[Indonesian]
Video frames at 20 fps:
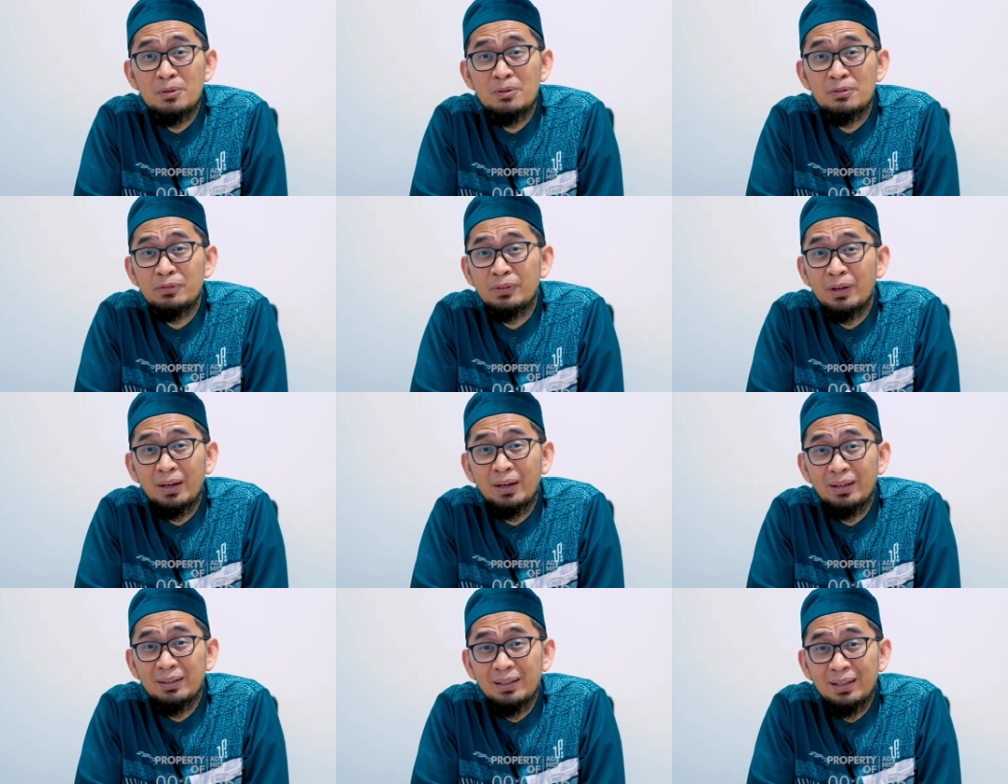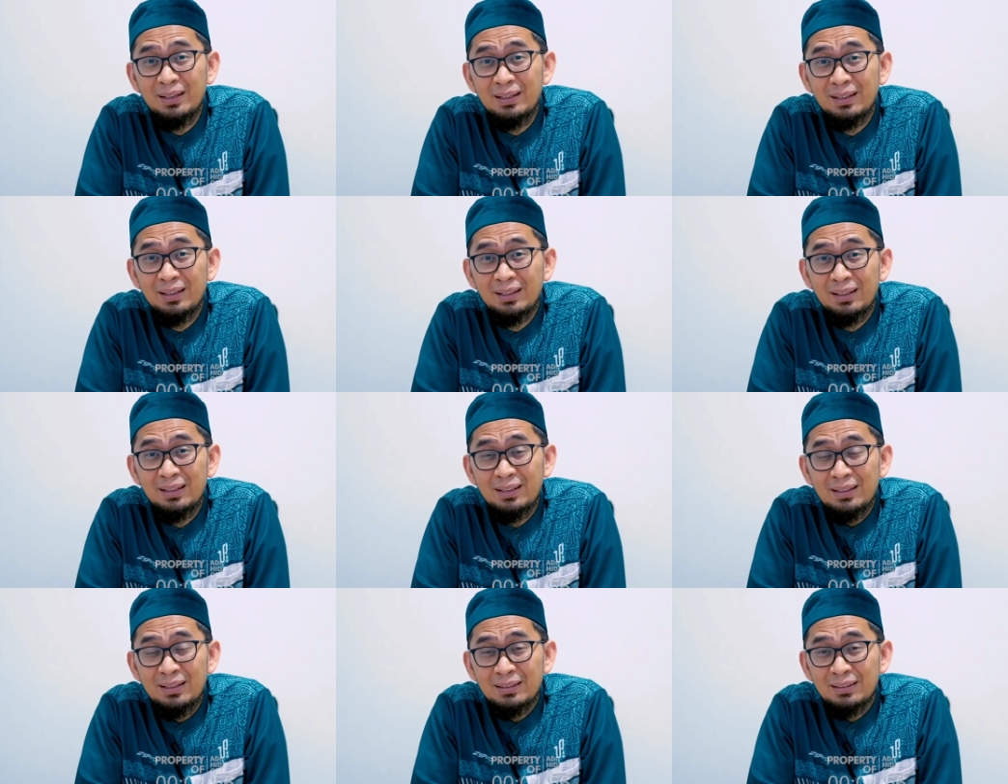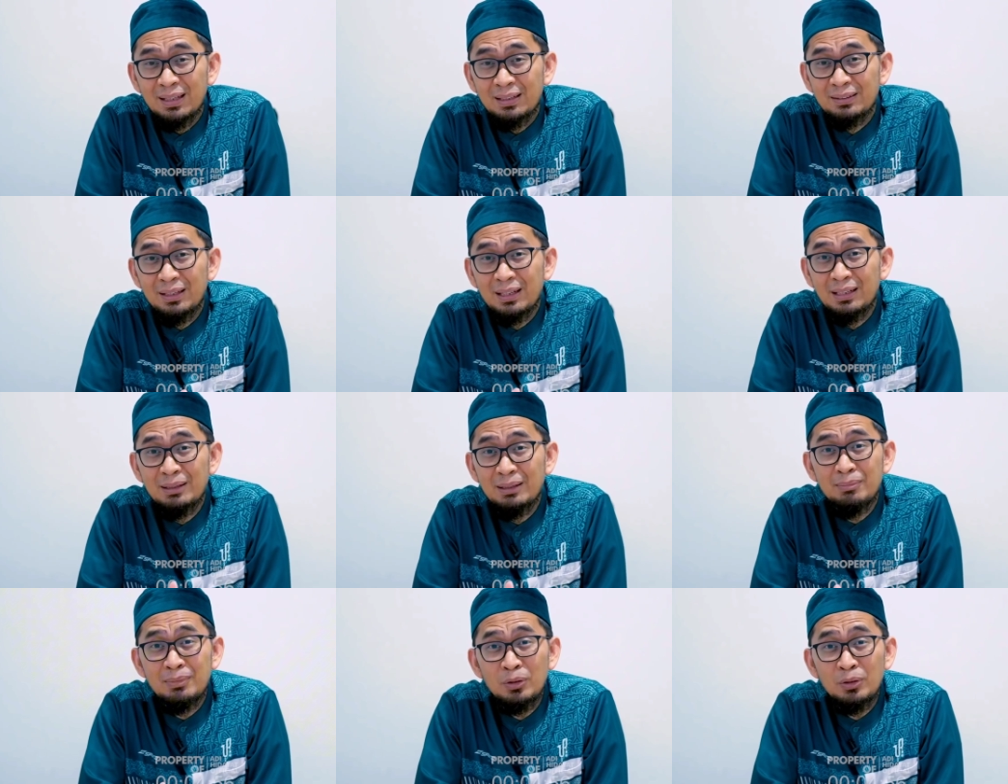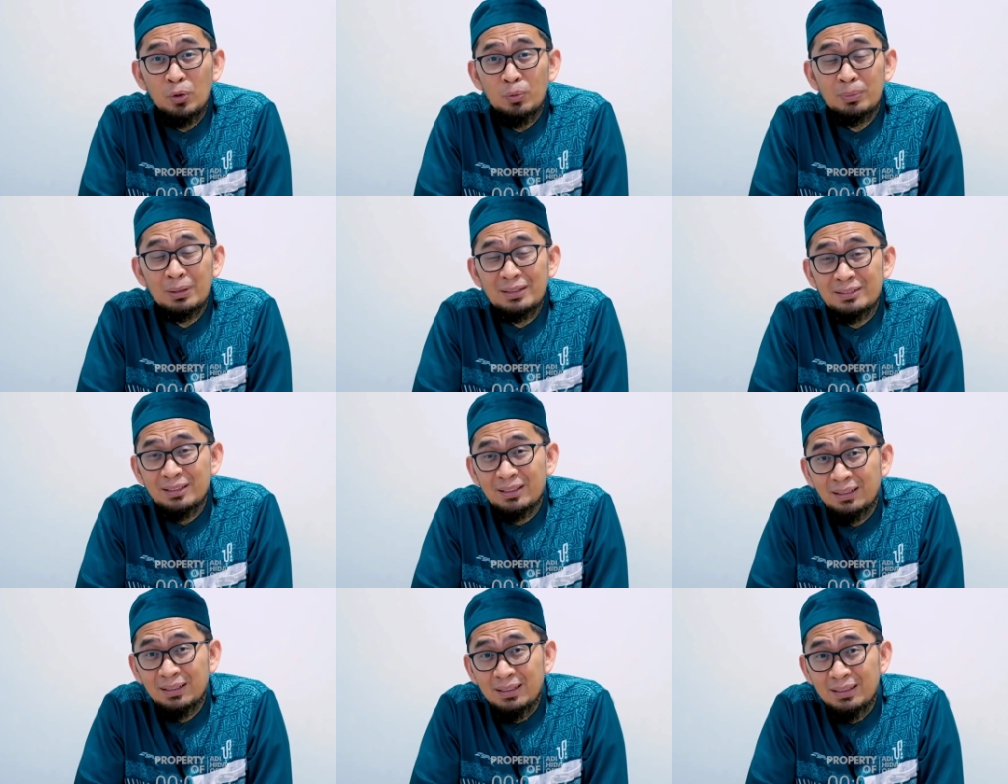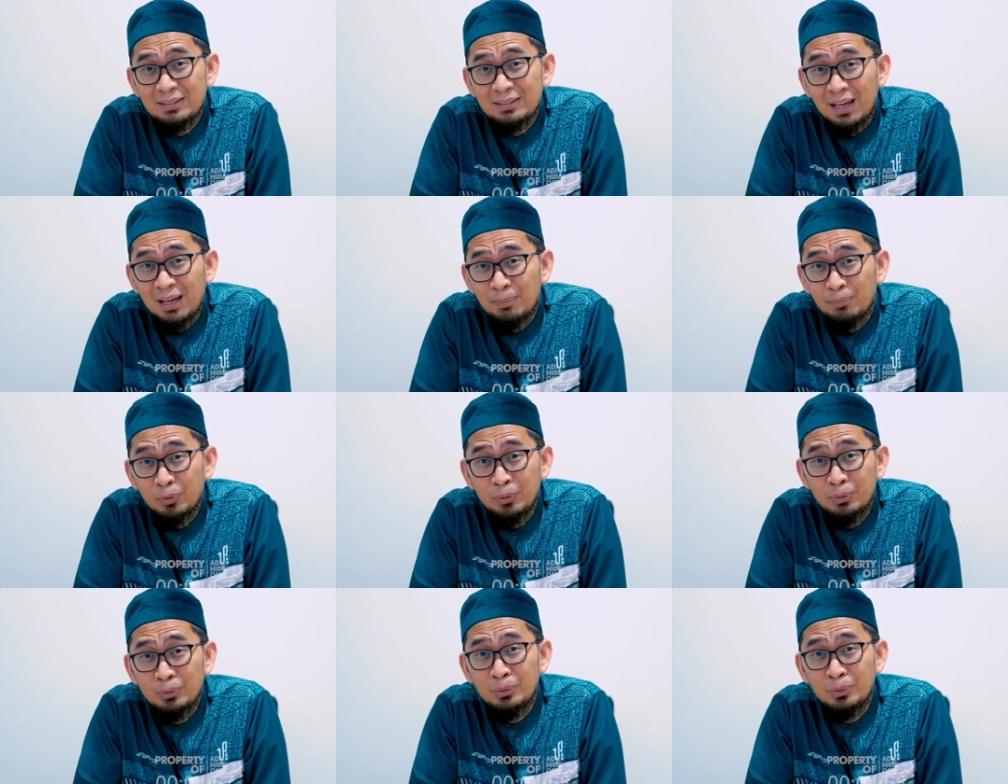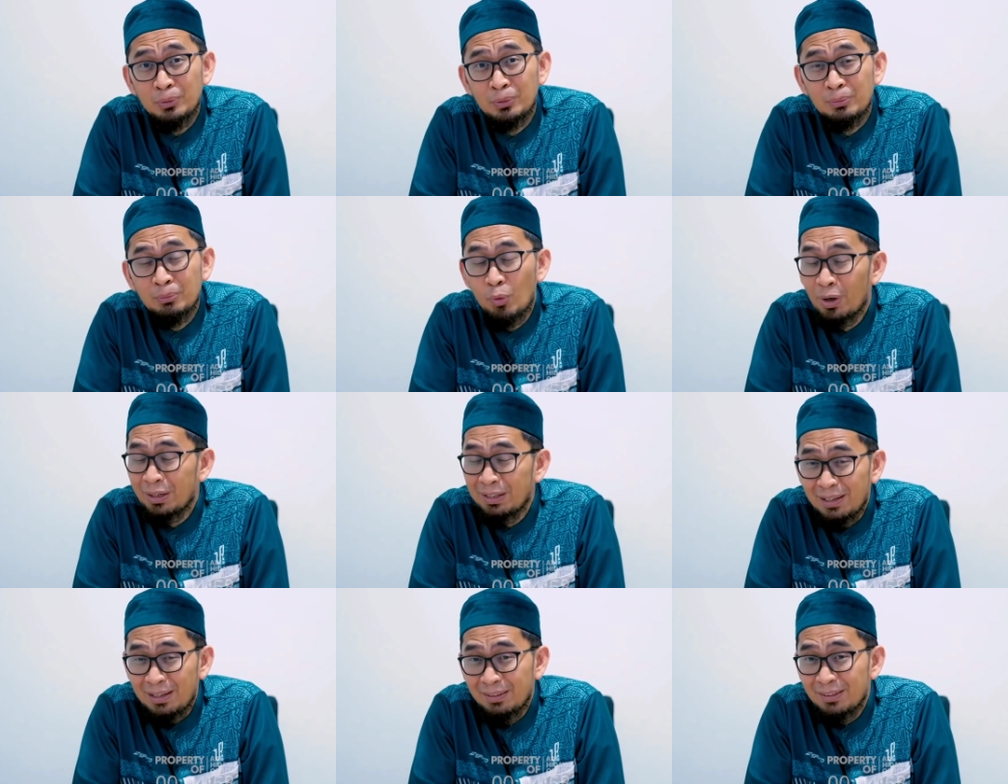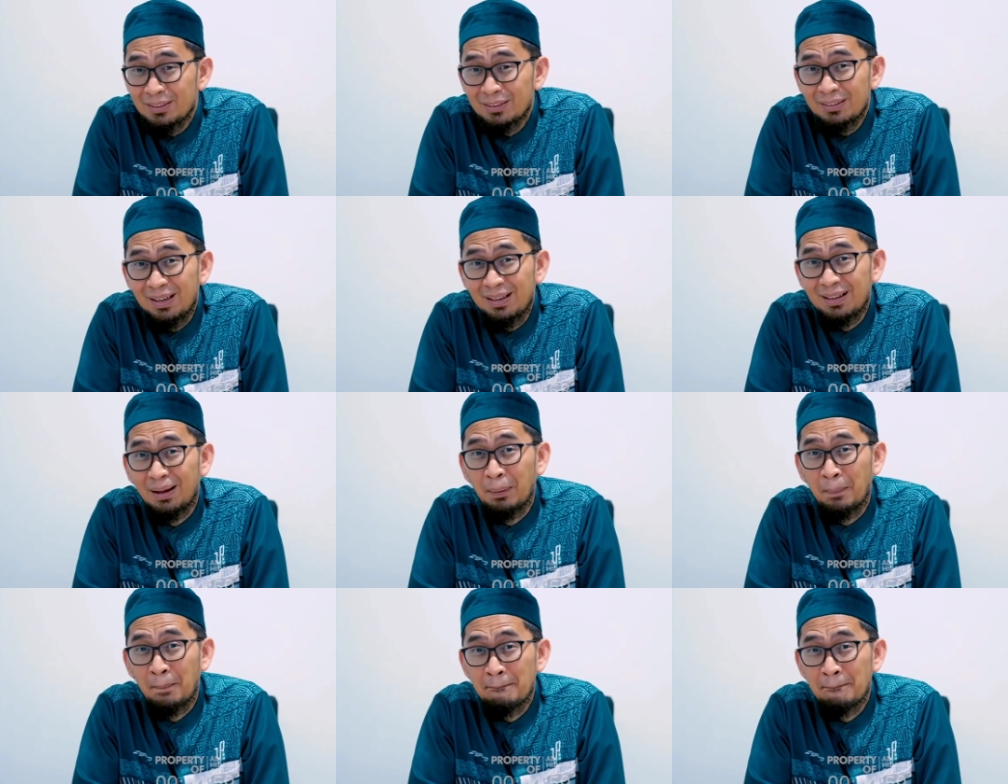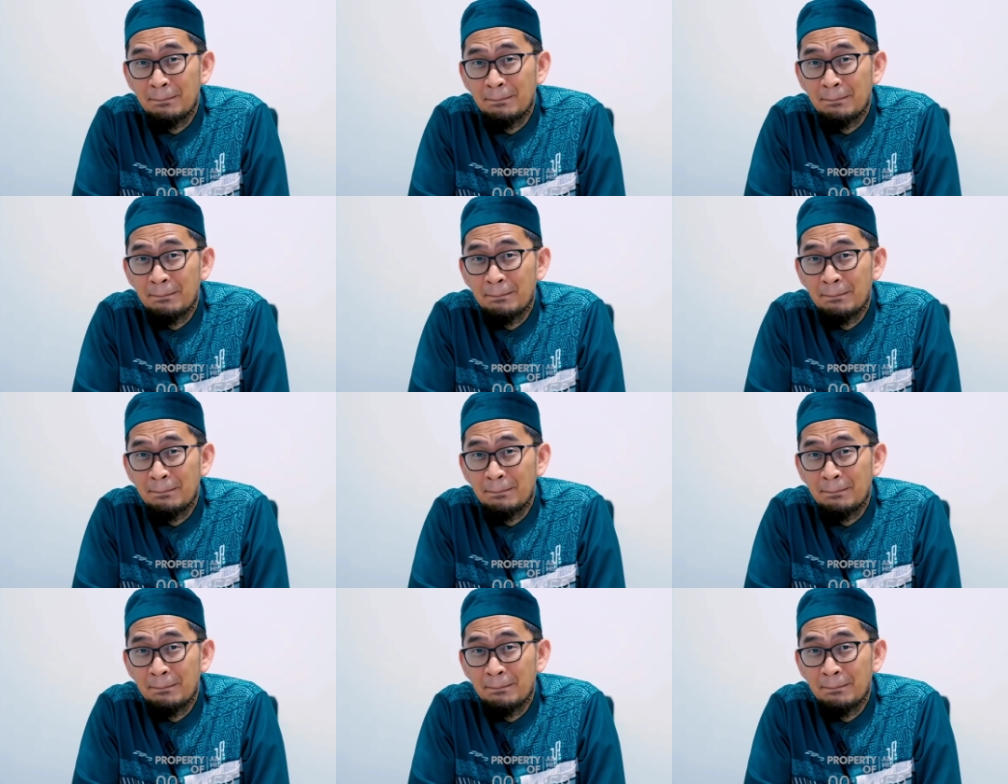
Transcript: fahada. Dan dalam engkau merasa gelisah pun dulu, bukan hanya sekarang.